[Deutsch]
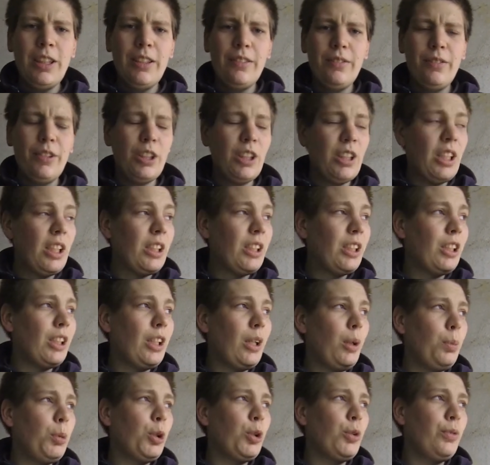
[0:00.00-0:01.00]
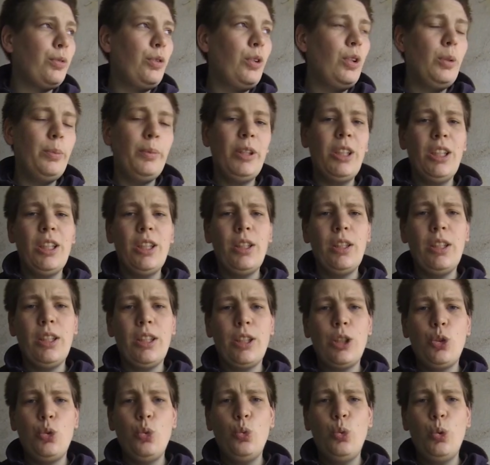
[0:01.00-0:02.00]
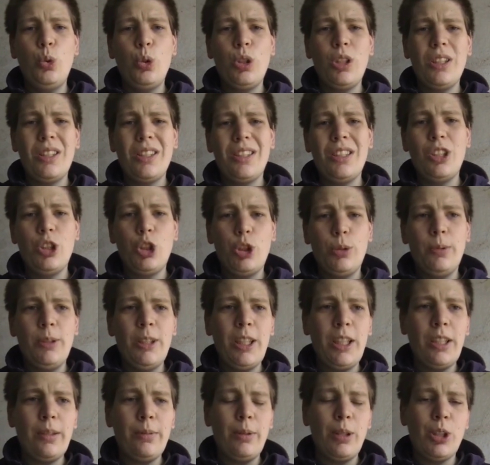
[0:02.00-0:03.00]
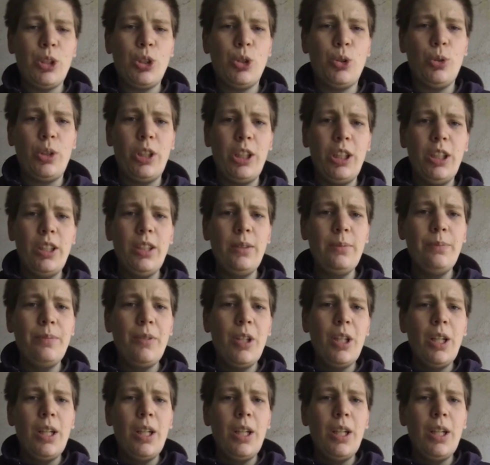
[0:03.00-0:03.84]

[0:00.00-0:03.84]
Wie gesagt, ich habe schon viel im Internet gesucht, es ist schwierig was zu kriegen.